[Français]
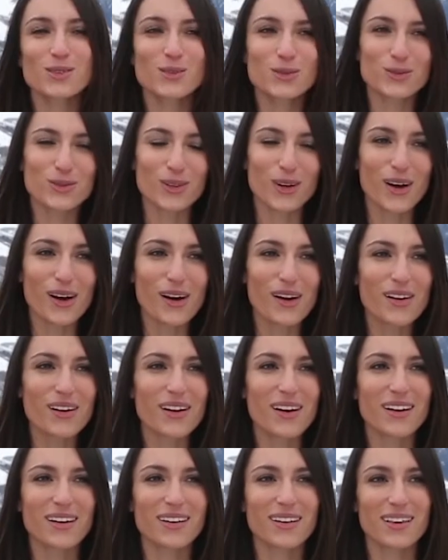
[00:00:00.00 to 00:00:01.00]
souvent,
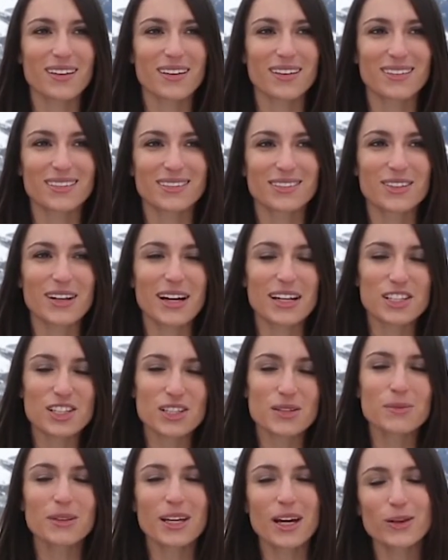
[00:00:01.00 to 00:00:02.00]
euh, de la
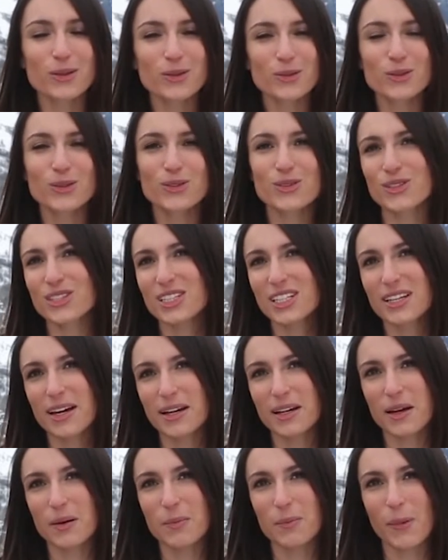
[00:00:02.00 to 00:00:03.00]
chimie à l'onologie, il n'y
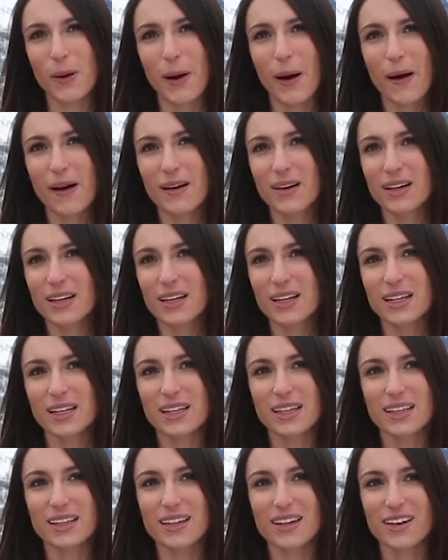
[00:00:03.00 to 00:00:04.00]
a qu'un pas.
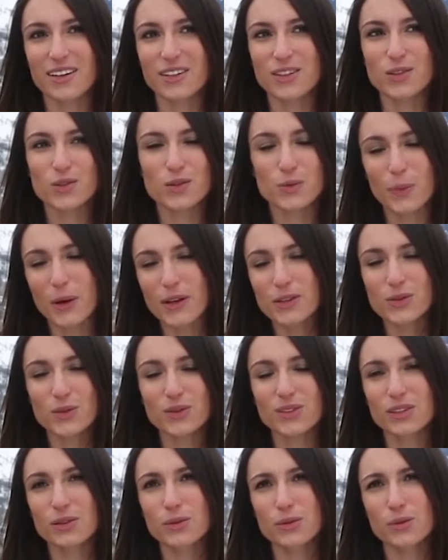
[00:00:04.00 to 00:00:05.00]
Et euh, je suis
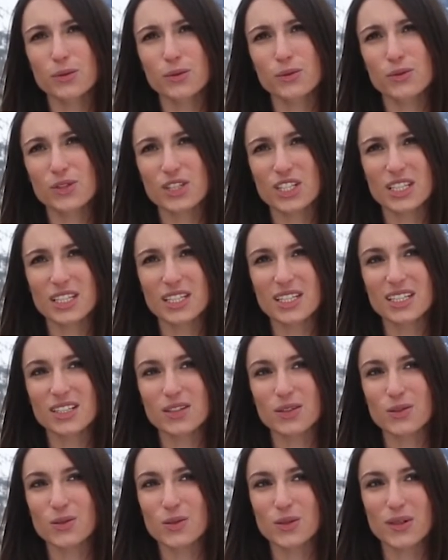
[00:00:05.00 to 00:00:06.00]
passionnée
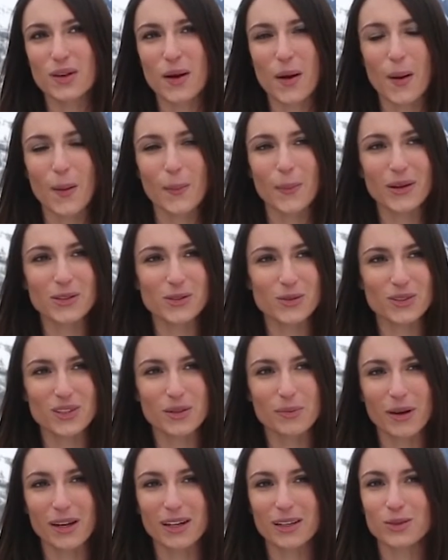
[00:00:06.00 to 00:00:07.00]
d'œnologie, je suis euh,
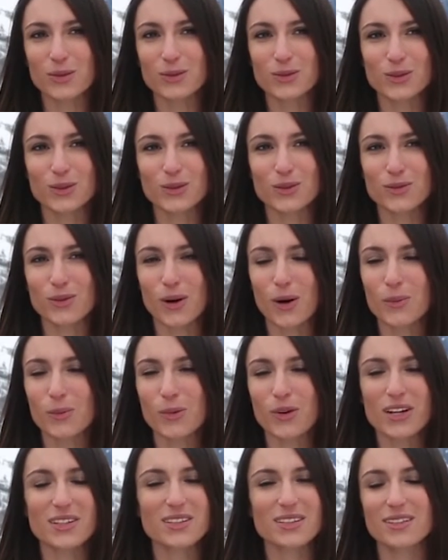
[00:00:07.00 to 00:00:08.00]
passionnée par la culture de
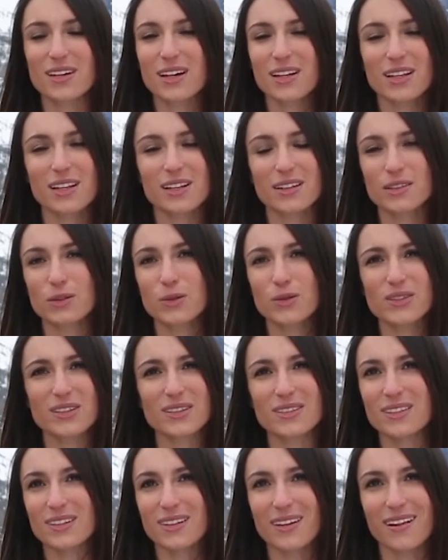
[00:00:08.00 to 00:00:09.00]
framboise et d'allier les deux,
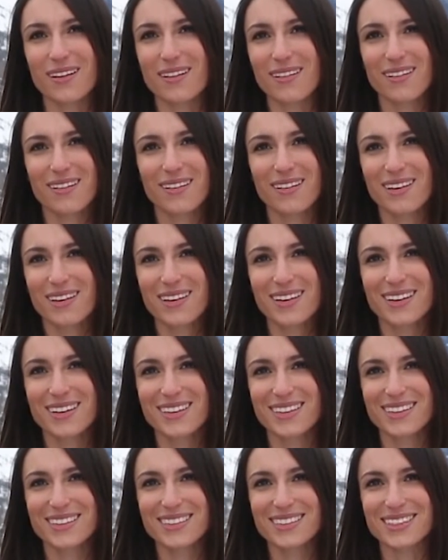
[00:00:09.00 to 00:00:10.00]
c'était
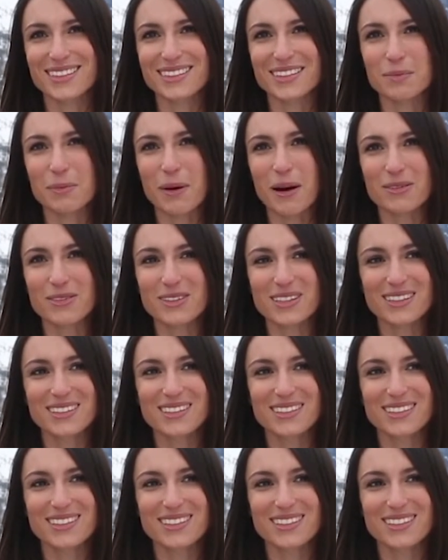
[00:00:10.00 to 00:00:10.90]
parfait.